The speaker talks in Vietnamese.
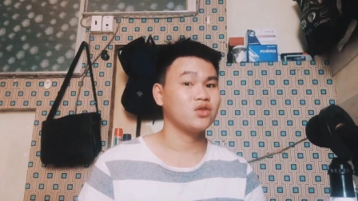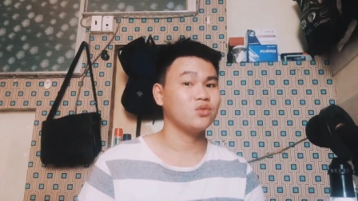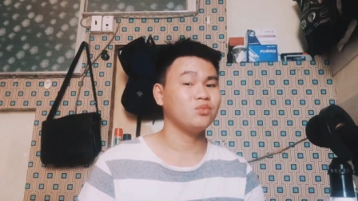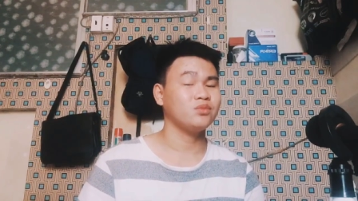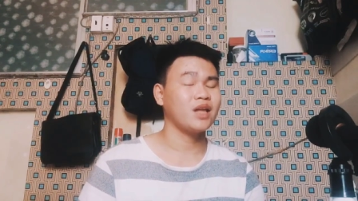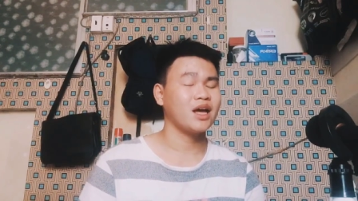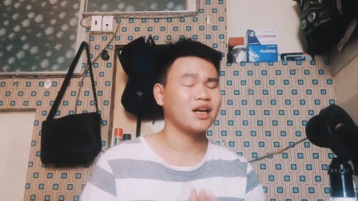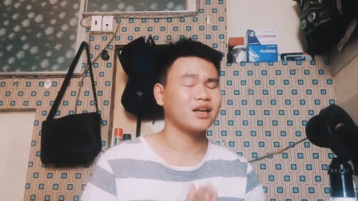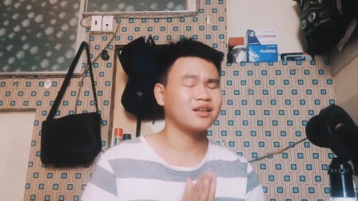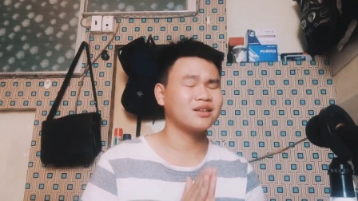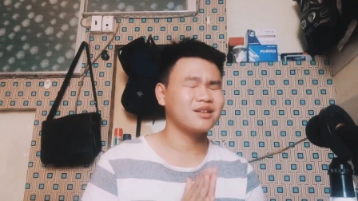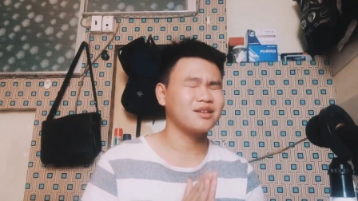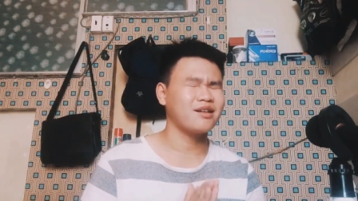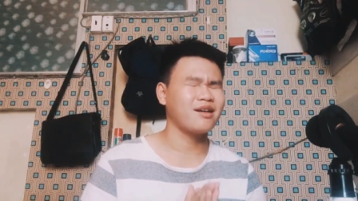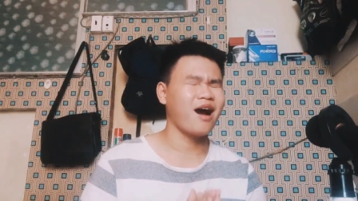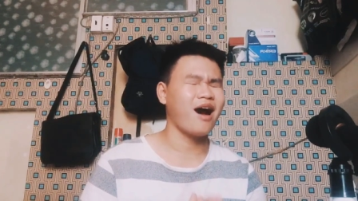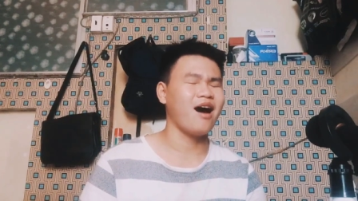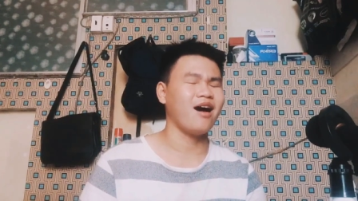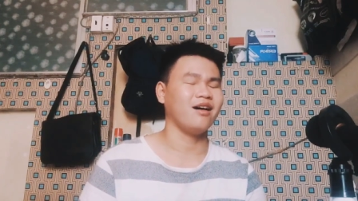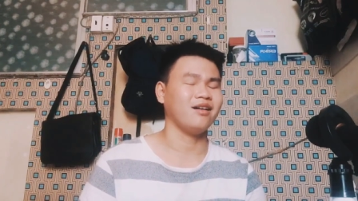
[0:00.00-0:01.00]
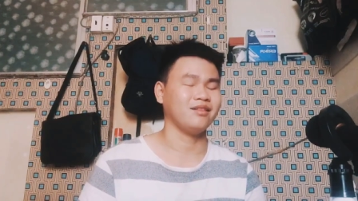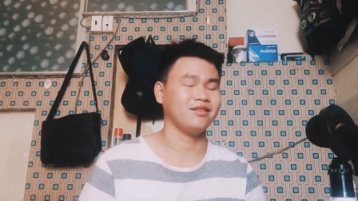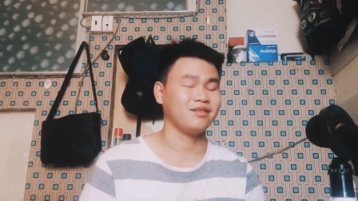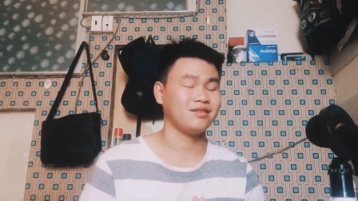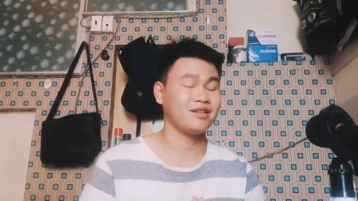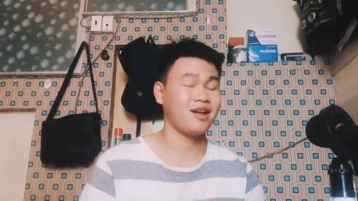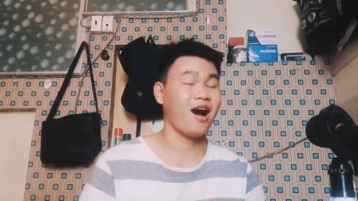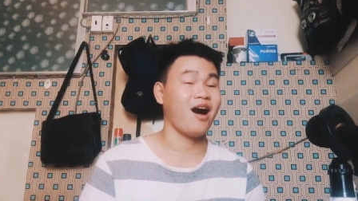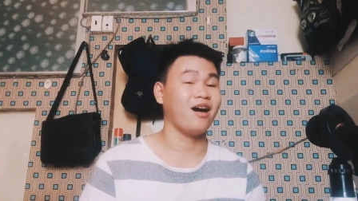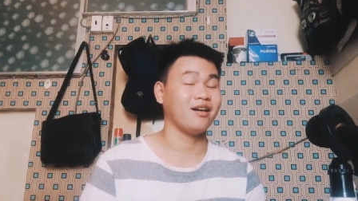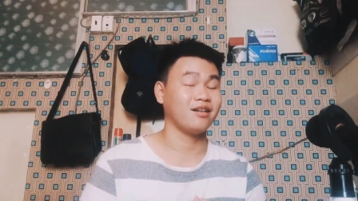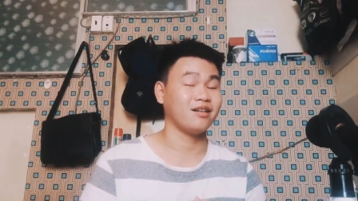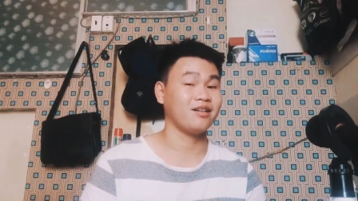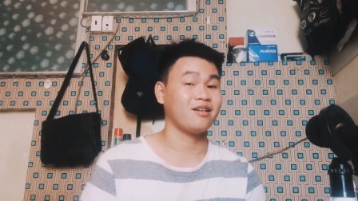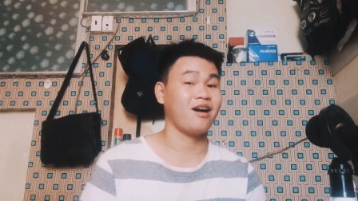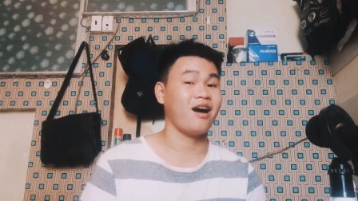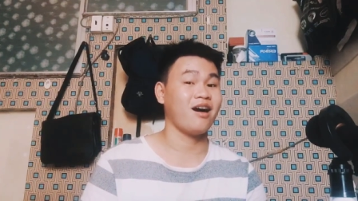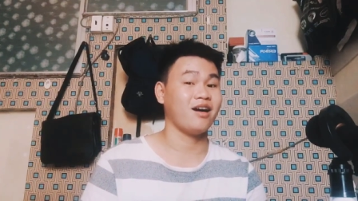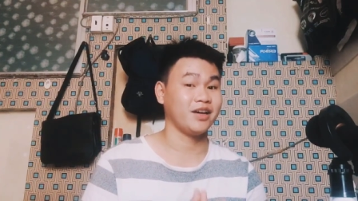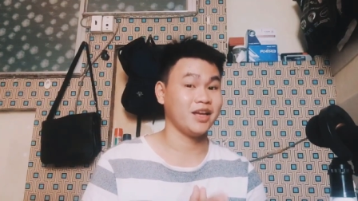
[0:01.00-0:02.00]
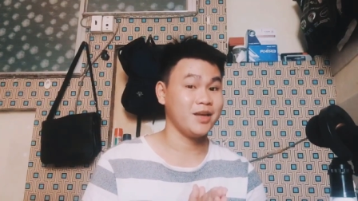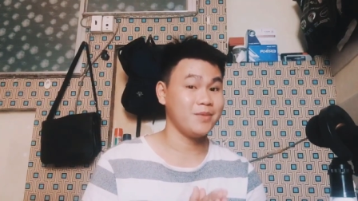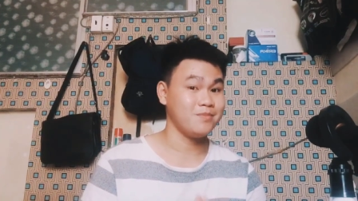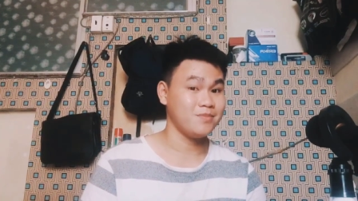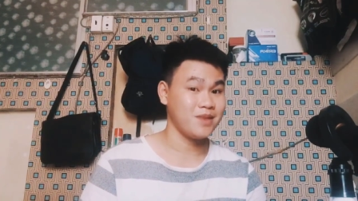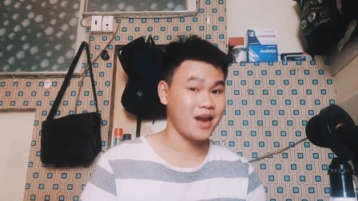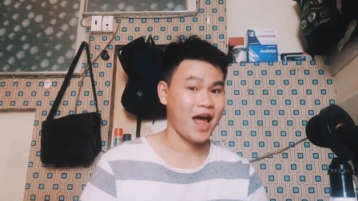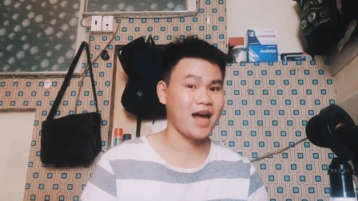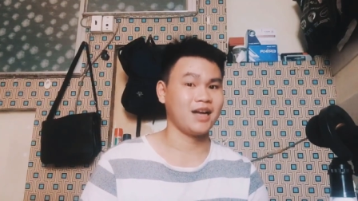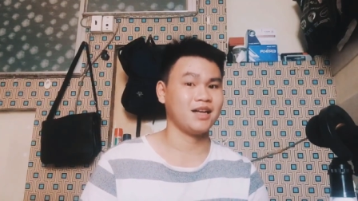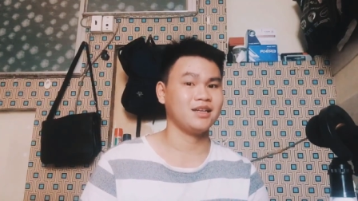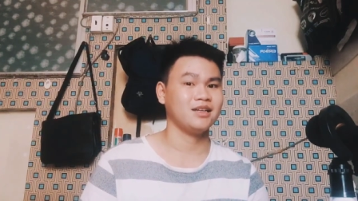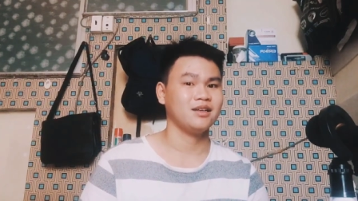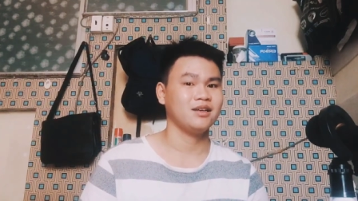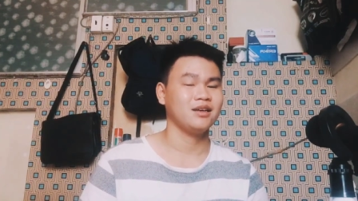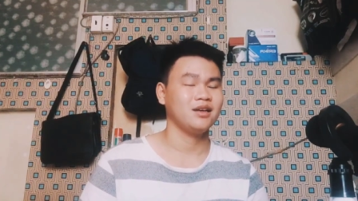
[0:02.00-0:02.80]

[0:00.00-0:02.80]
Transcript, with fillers: chúng ta cần cần cần im lặng